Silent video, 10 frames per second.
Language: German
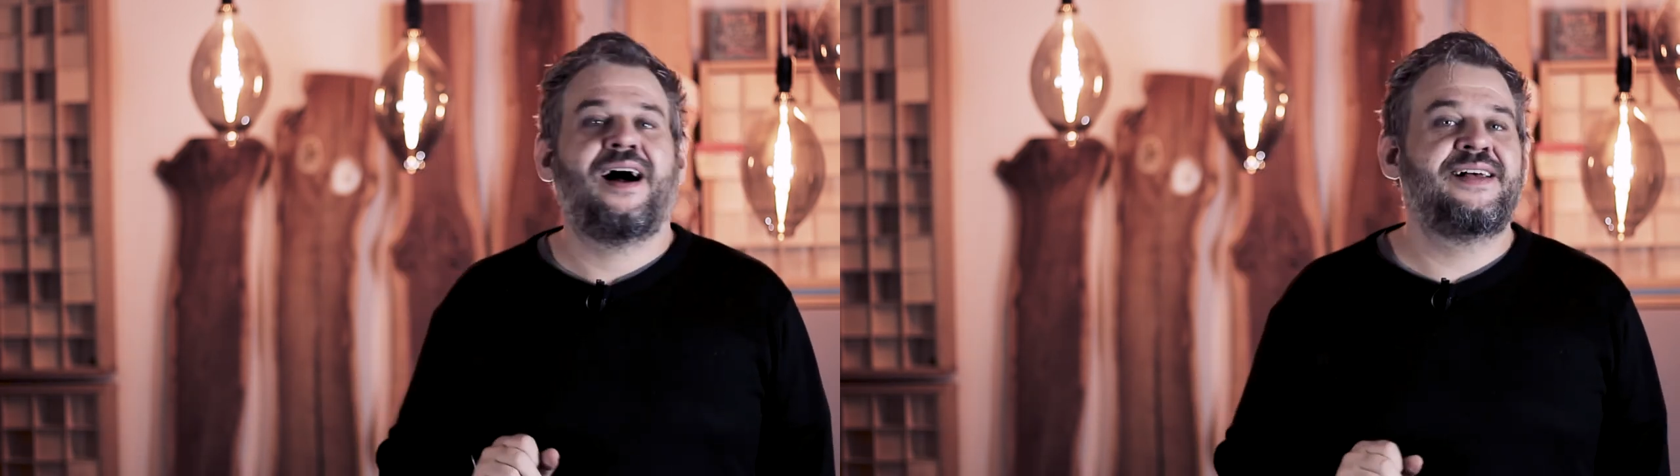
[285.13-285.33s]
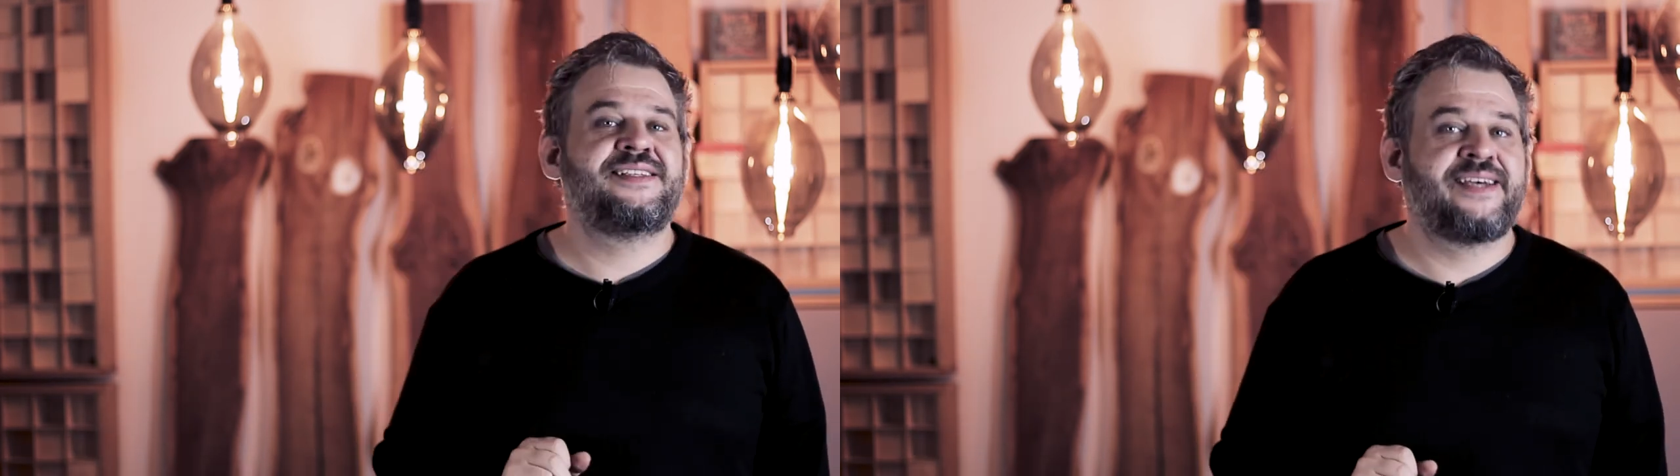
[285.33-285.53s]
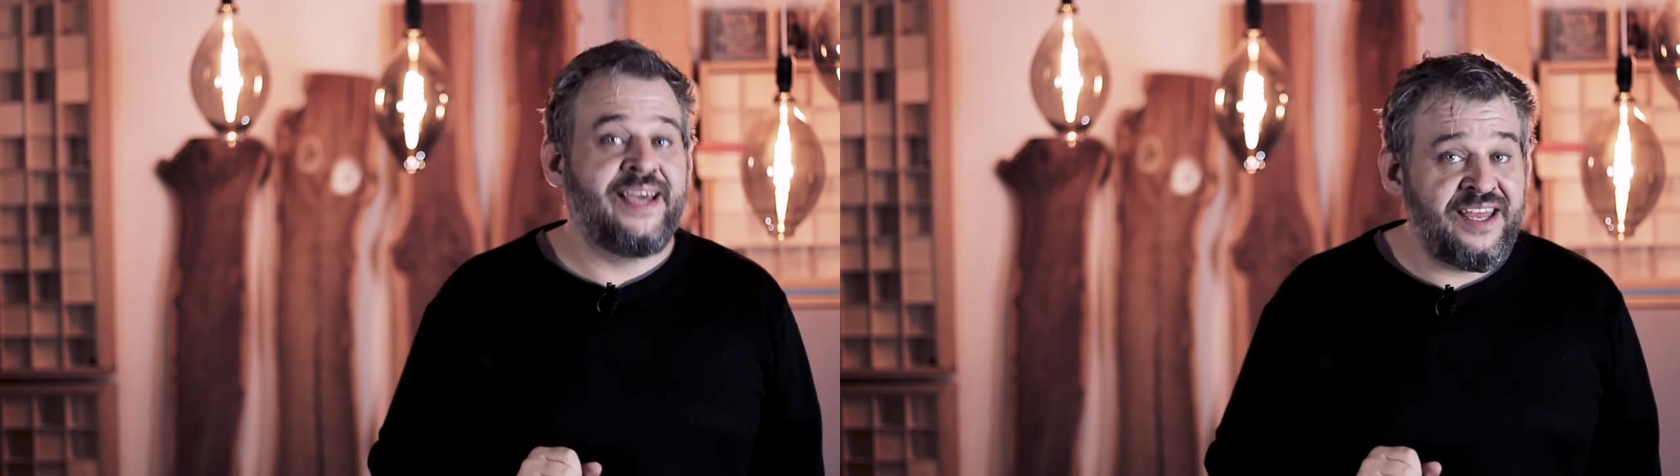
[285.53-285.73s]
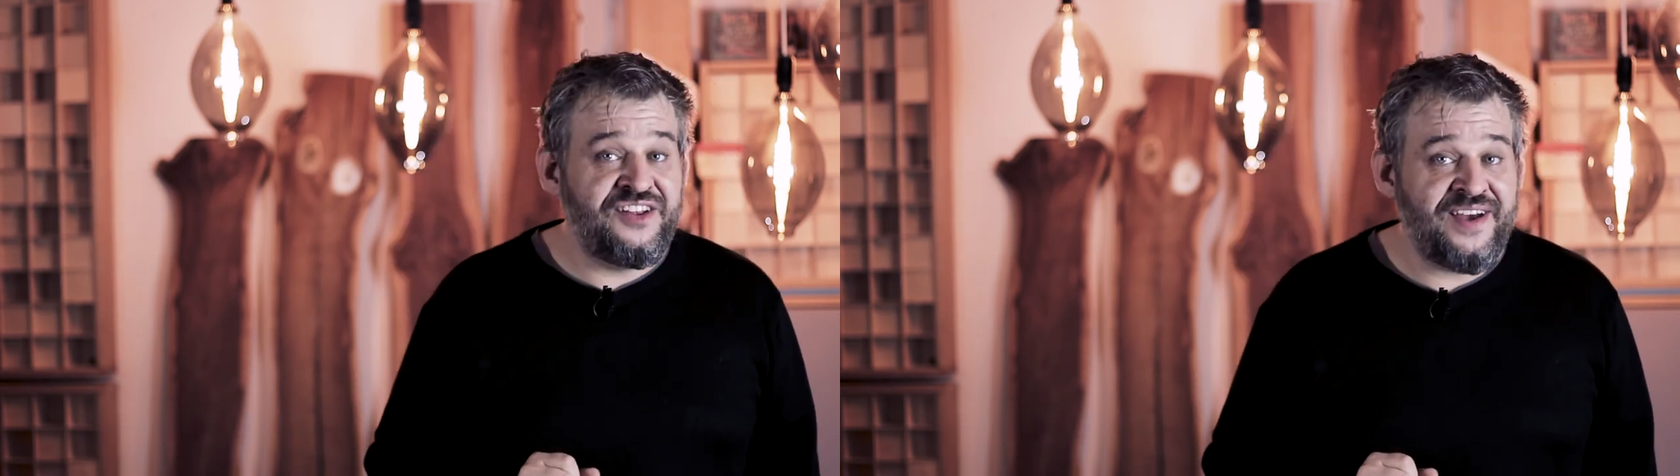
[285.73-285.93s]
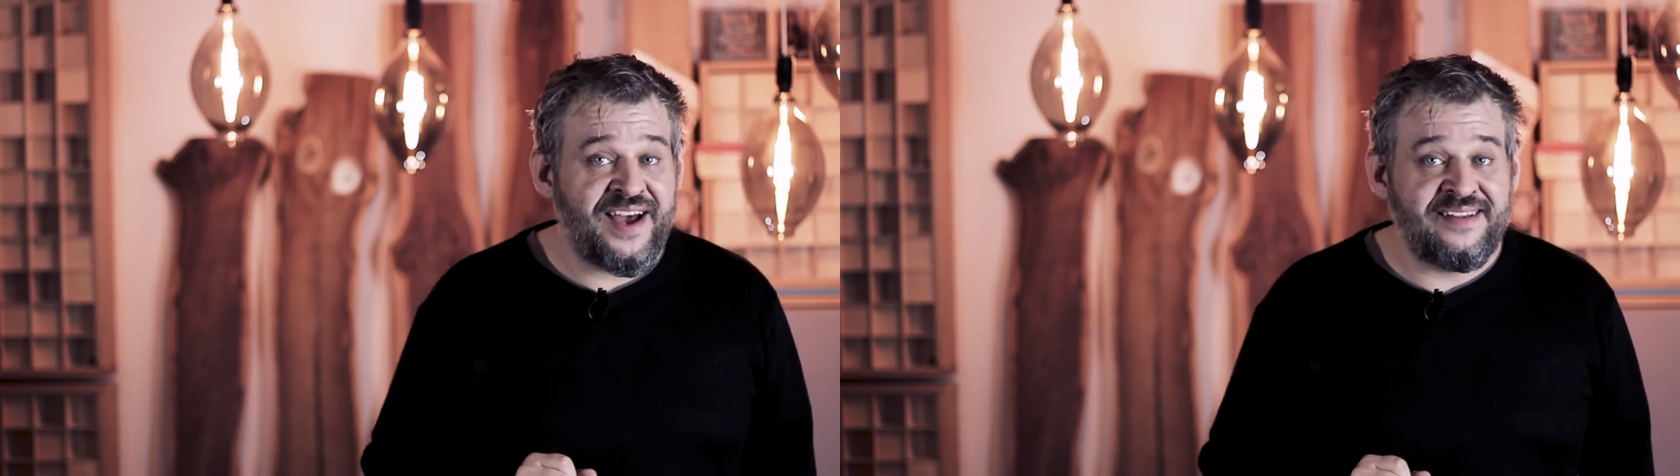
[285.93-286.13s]
Als
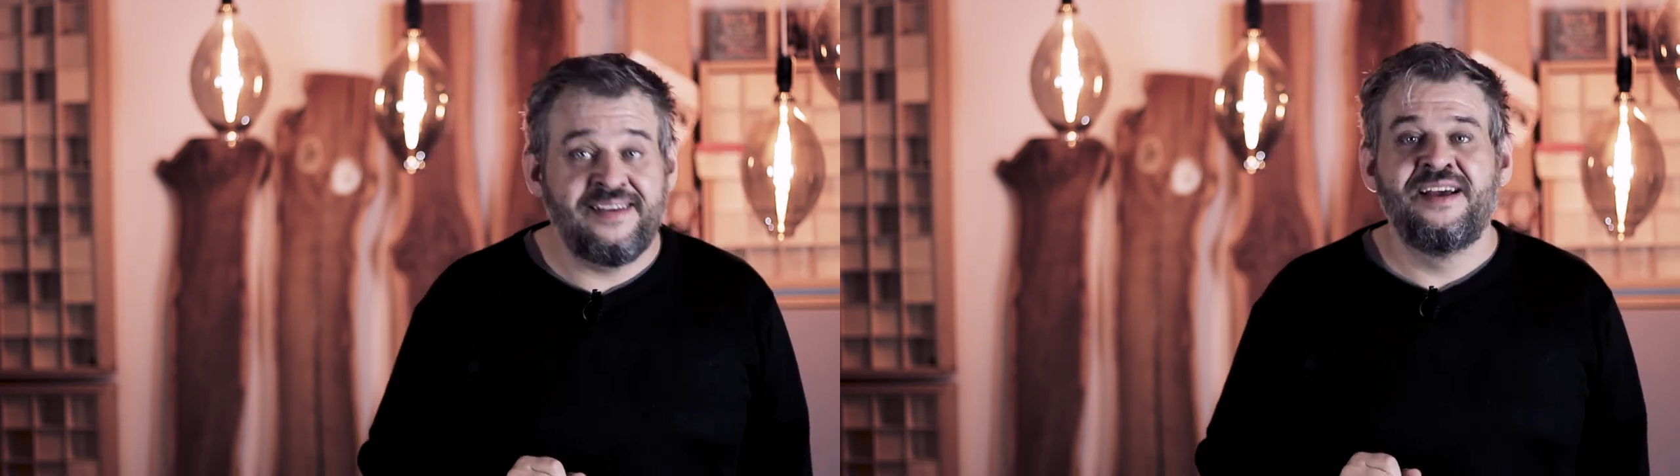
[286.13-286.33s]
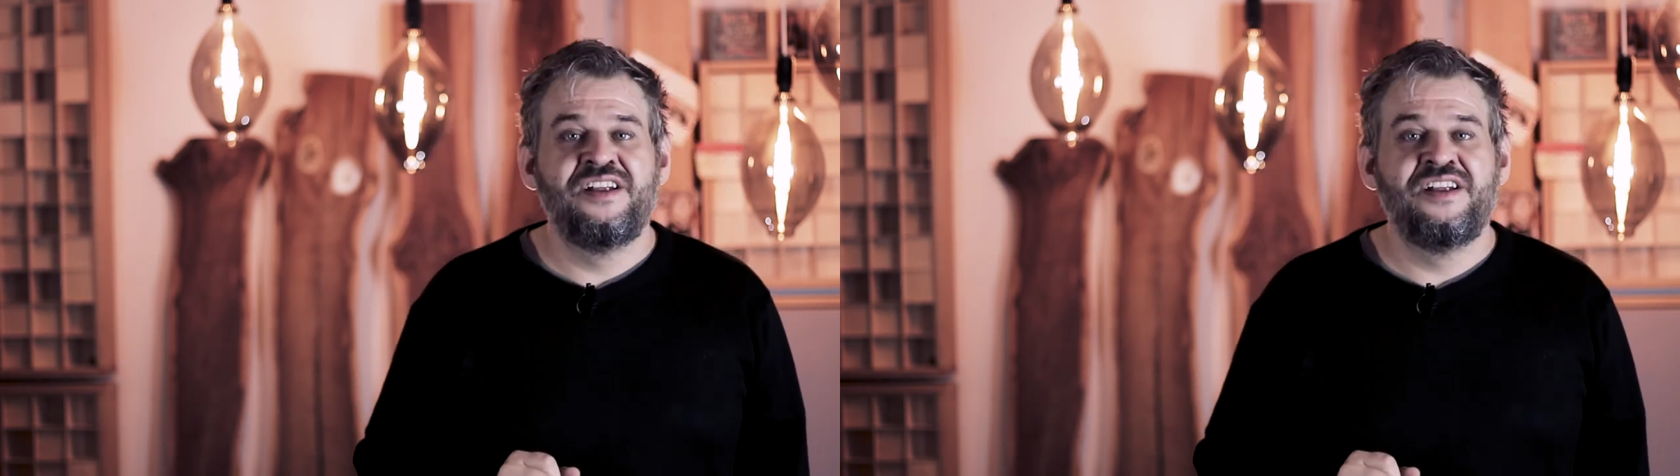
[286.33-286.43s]
Richtwert